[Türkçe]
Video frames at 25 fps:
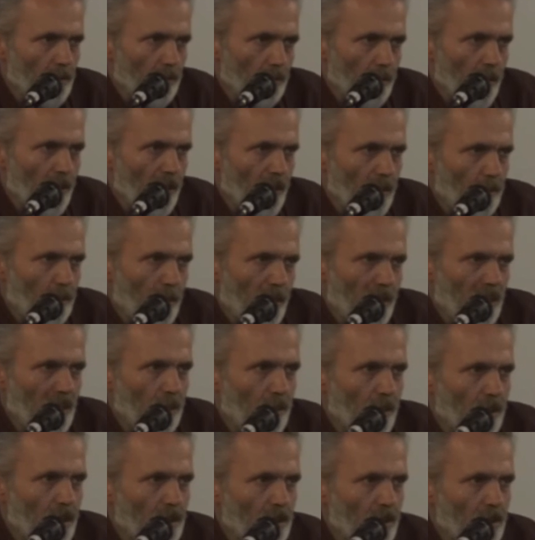makam
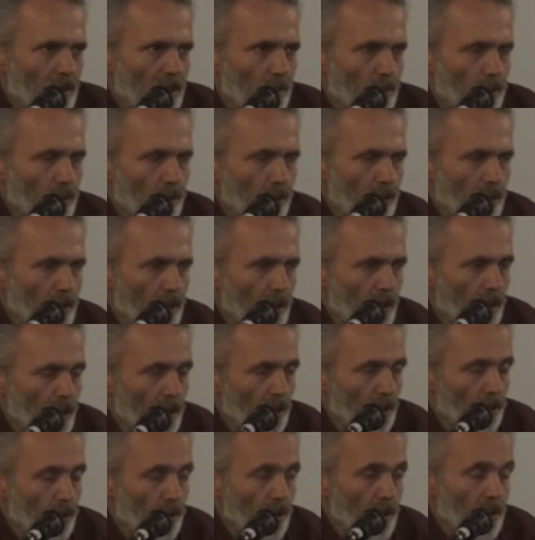mertebe artırılabiliyor.
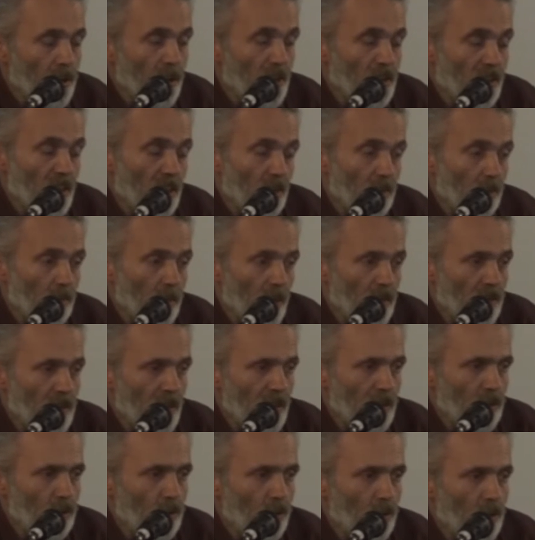Orada da işte
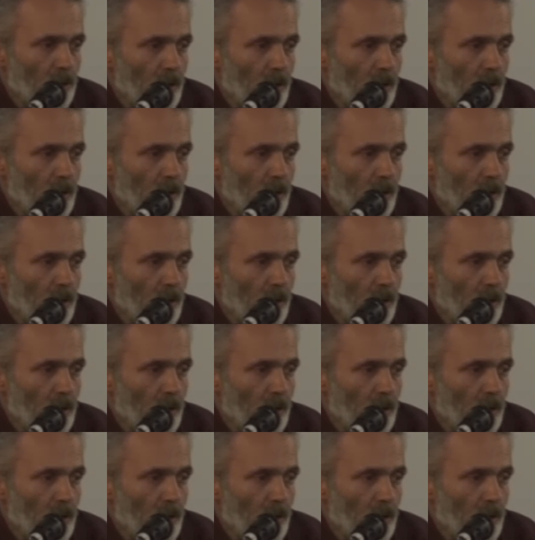bahsetti o.